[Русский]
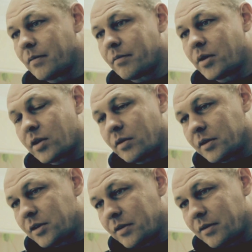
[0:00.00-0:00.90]
Петр
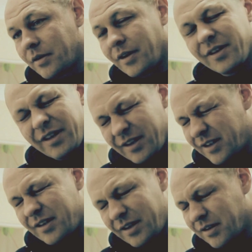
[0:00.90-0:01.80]
Иванович,
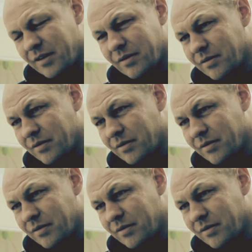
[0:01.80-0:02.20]
отдайте деньги.